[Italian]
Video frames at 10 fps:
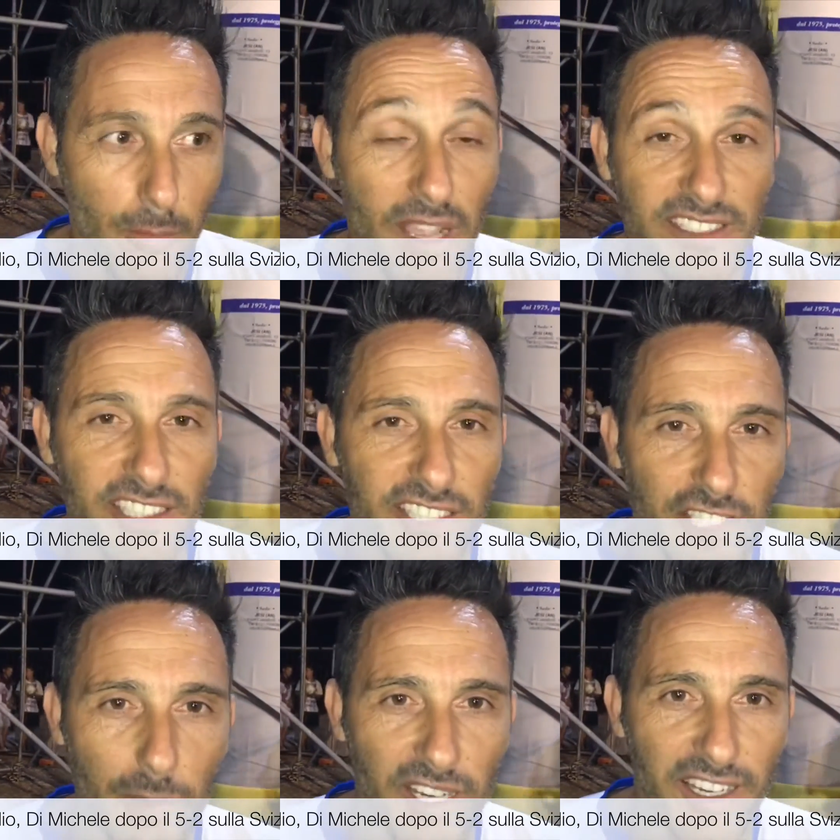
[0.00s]
Beh sì,
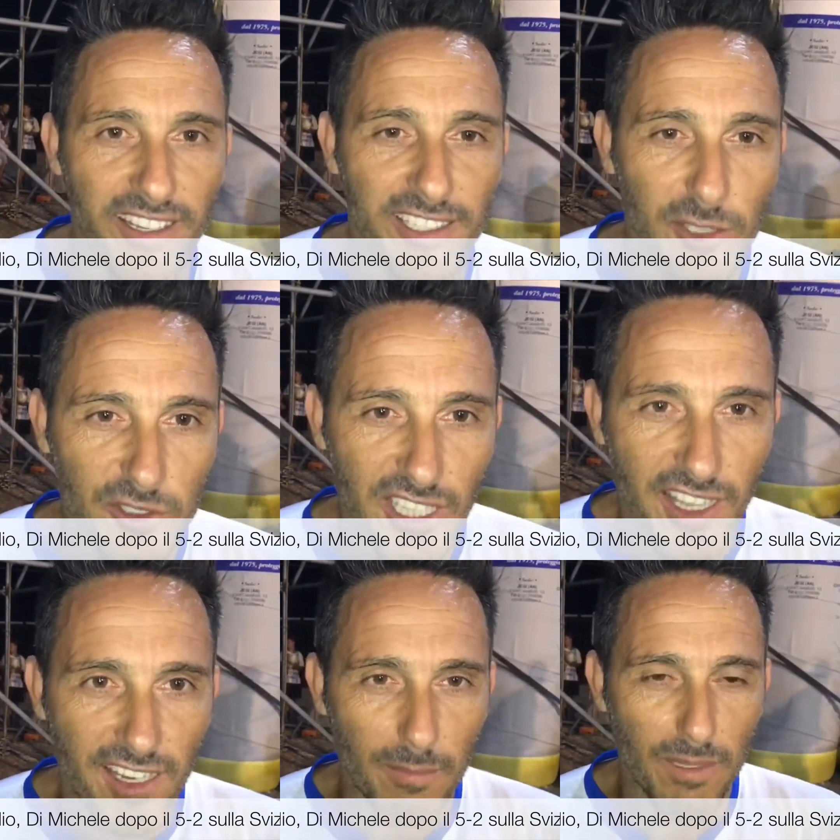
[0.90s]
diciamo che sono
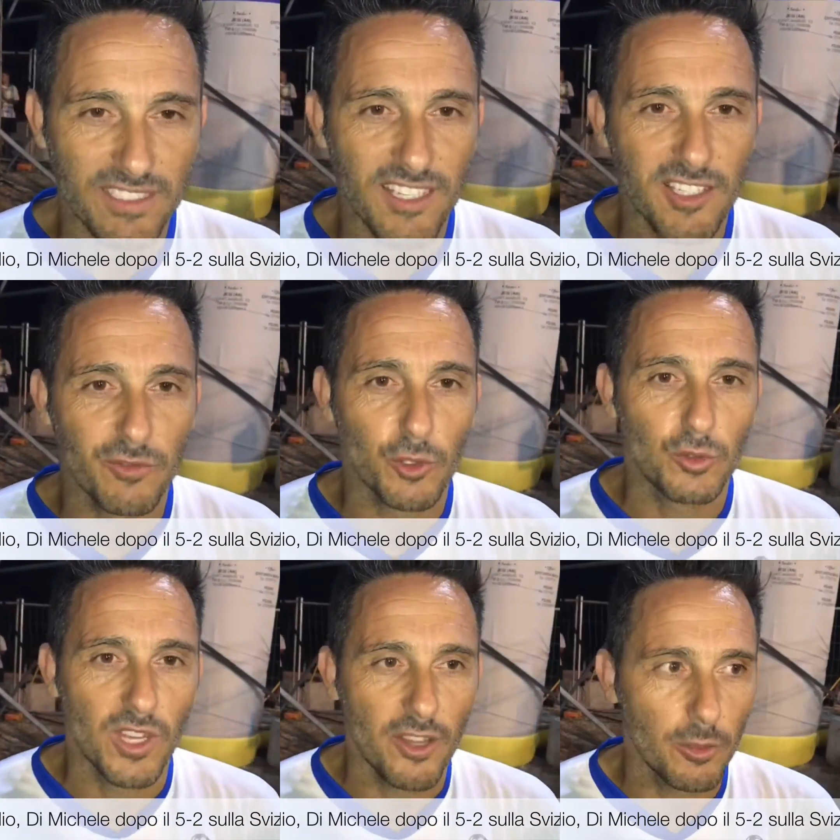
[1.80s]
stato anche abbastanza
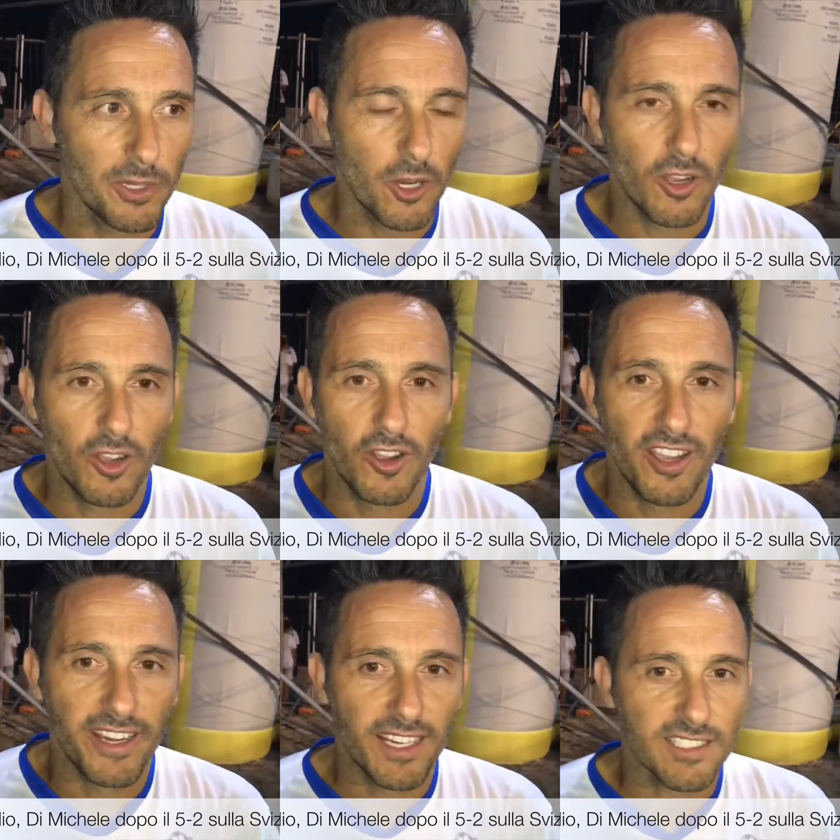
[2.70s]
fortunato,
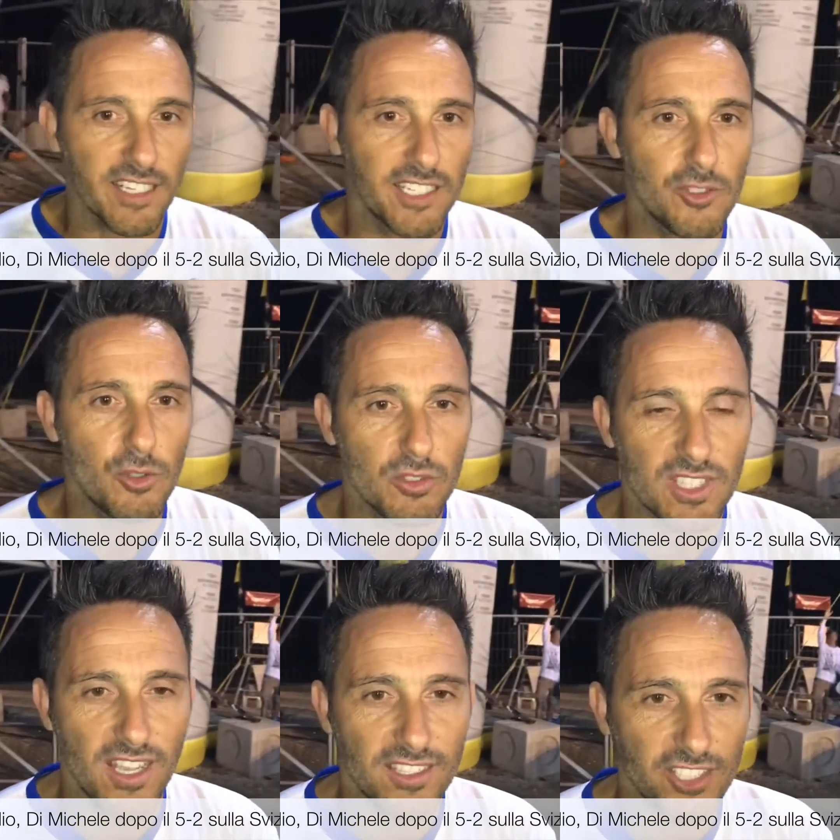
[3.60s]
però era la serata
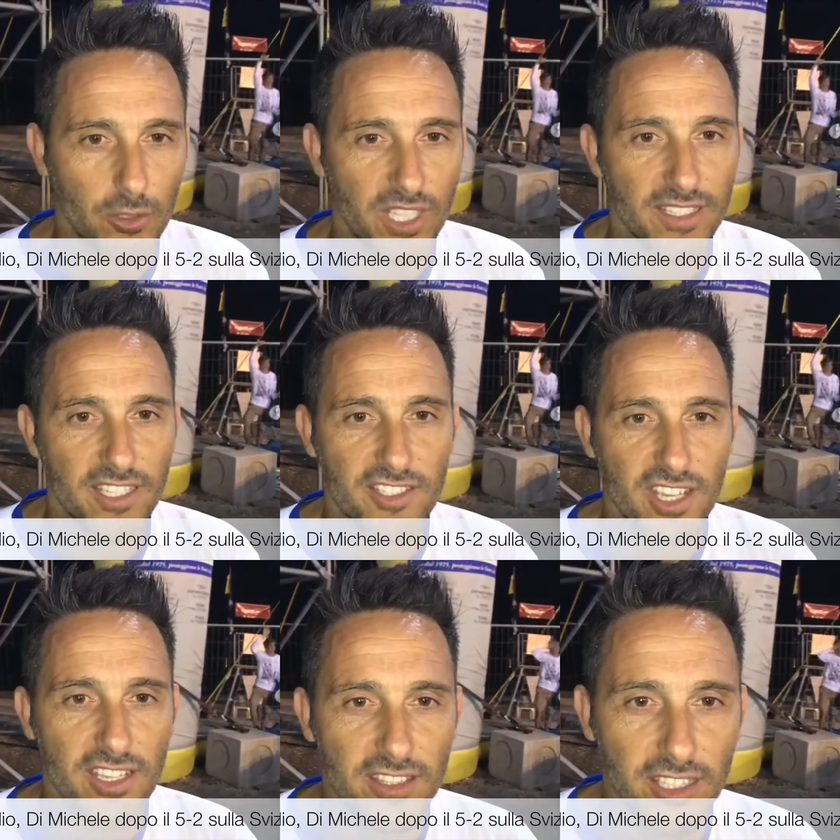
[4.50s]
giusta, c'erano tanti
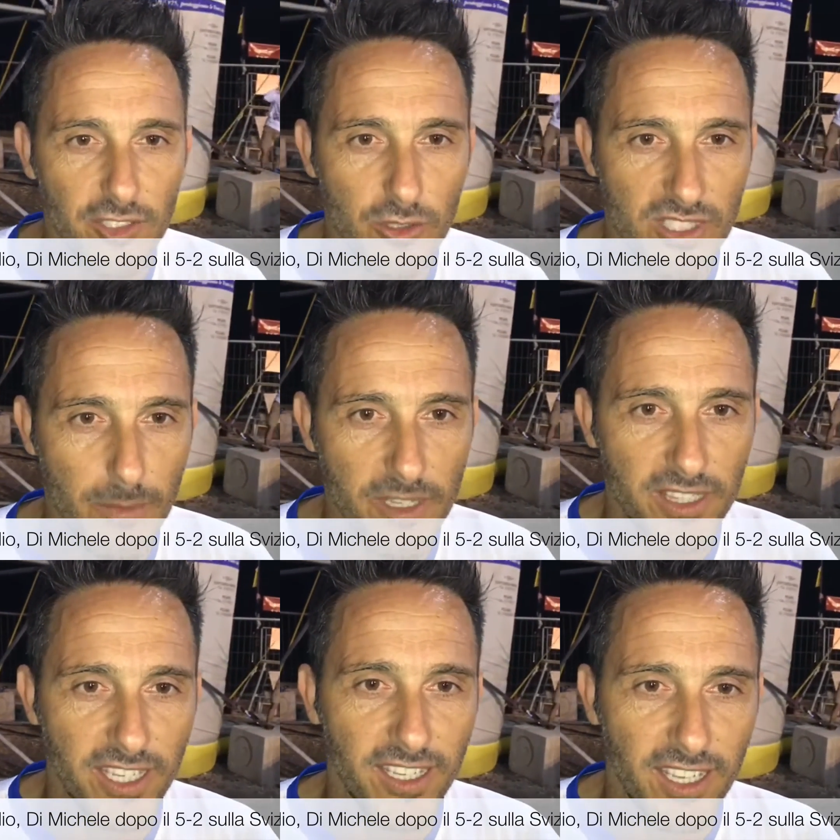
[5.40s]
assenti e
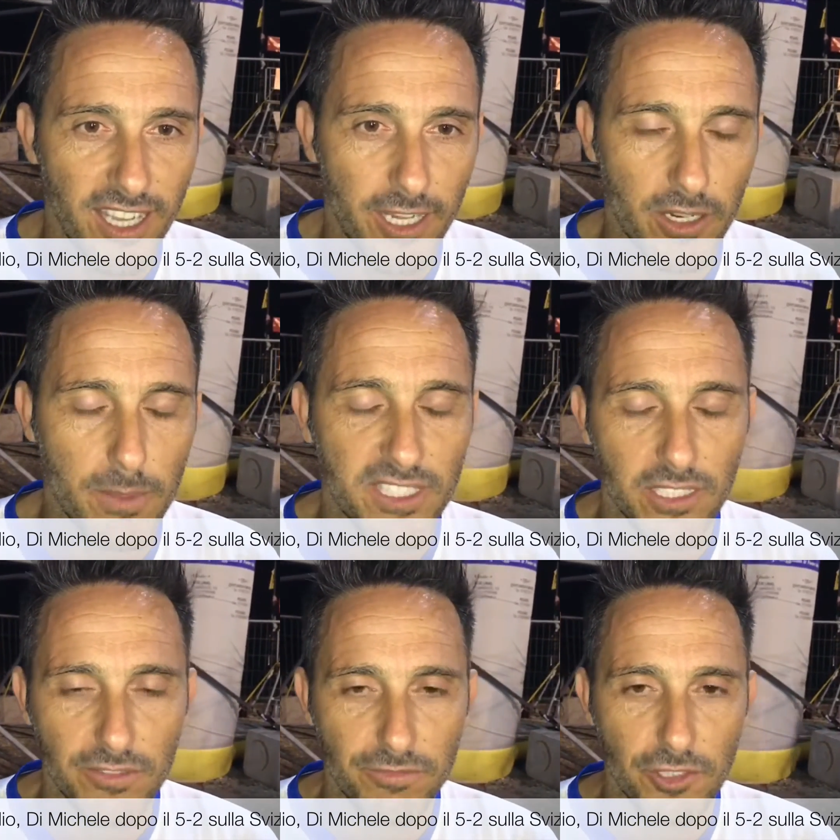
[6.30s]
giustamente era una
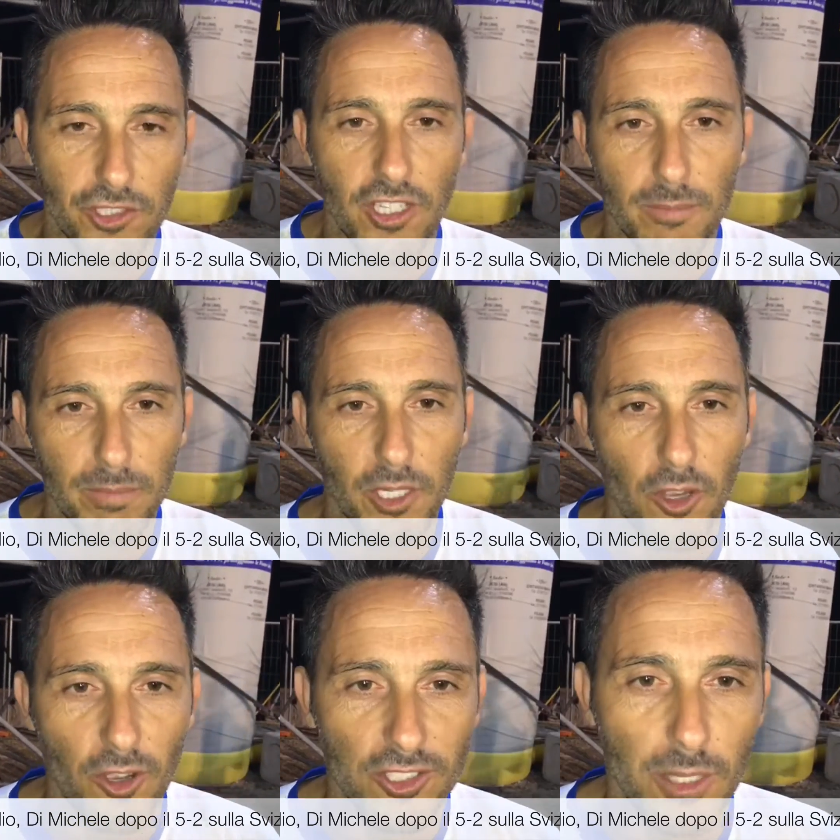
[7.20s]
partita difficile,
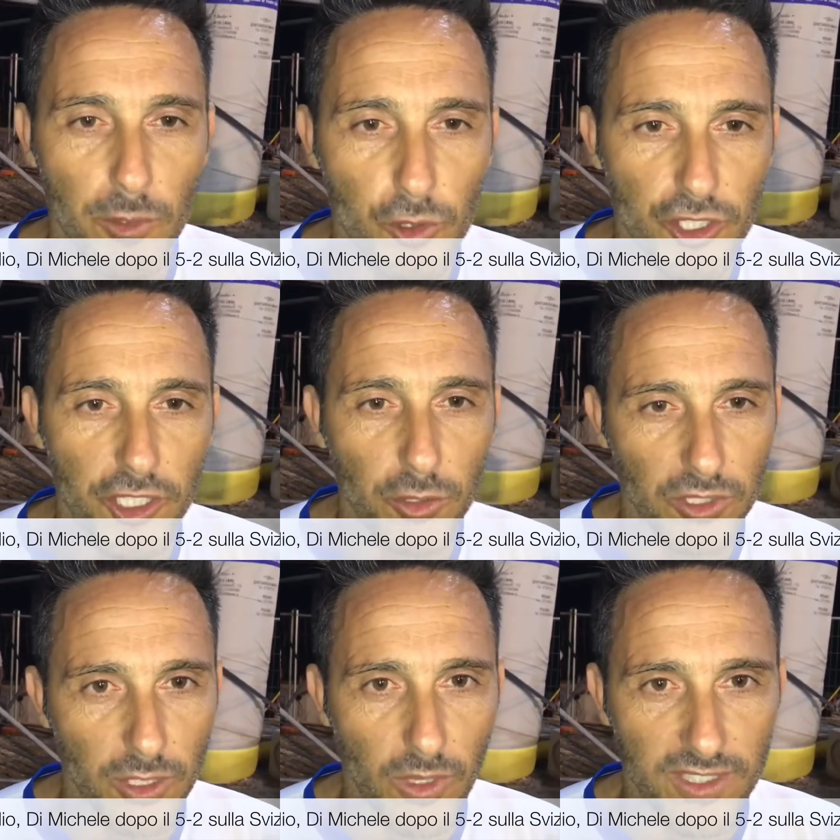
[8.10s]
però siamo riusciti
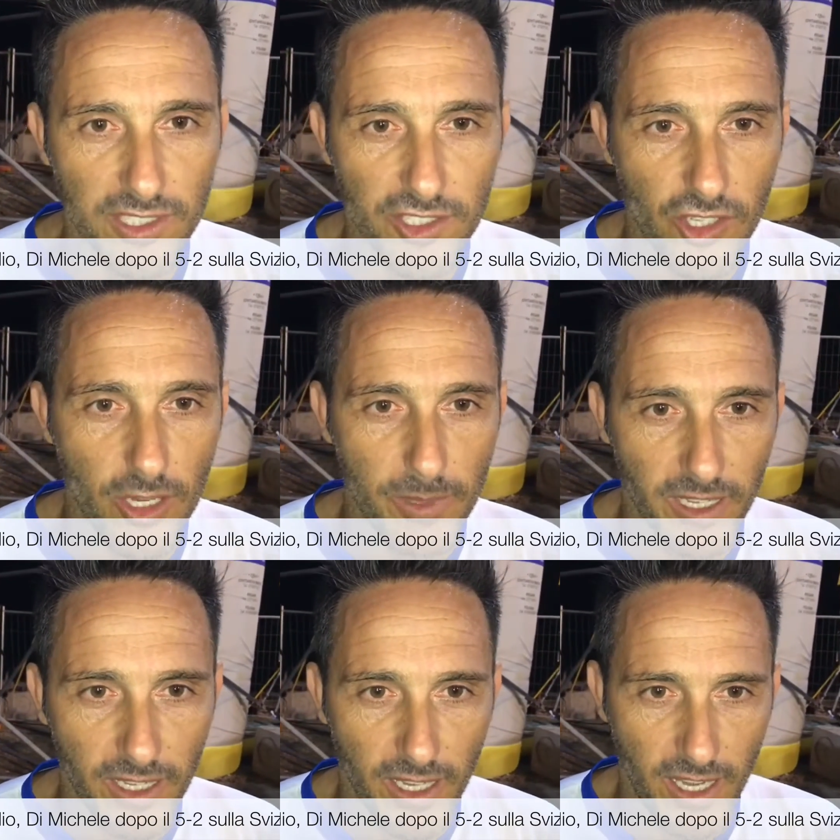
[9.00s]
tutti quanti insieme